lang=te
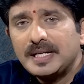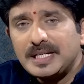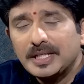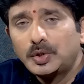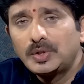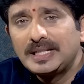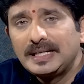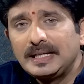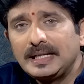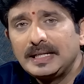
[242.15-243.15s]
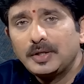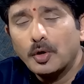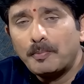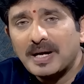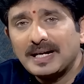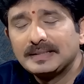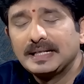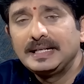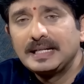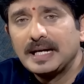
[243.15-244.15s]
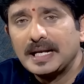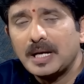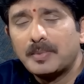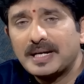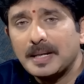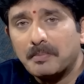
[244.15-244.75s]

ఎదురు తిరిగే గొప్పగా ధైర్యంగా నిలబడ్డ